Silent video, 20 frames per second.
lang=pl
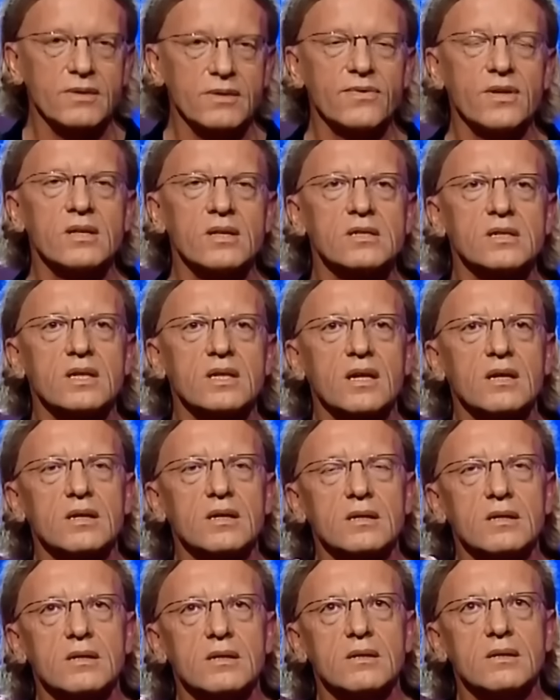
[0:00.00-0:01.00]
Więc te
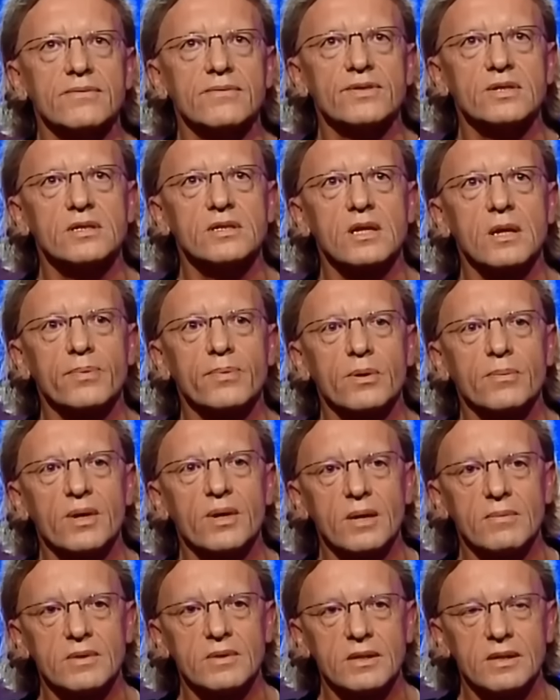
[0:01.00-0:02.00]
e, wszystkie
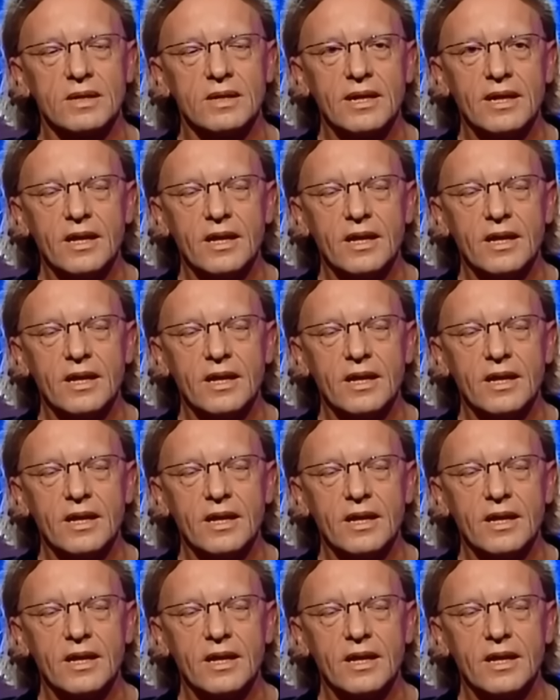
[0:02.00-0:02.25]
problemy